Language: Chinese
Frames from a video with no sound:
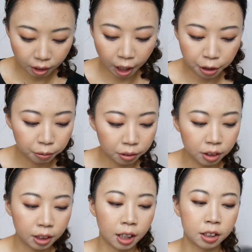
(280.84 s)
还用了
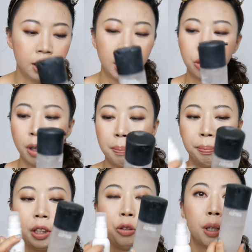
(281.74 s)
一下这两款
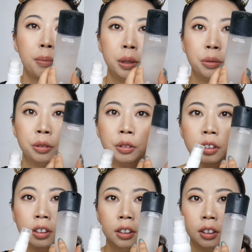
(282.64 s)
定妆喷雾。
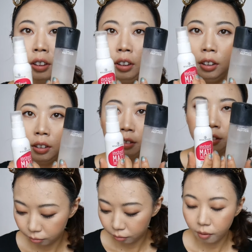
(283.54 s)

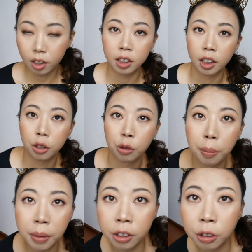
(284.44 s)
现在
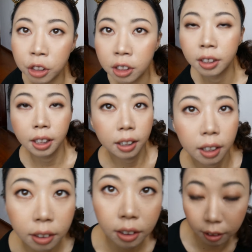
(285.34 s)
妆面就是这个
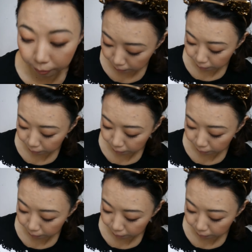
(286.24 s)
样子，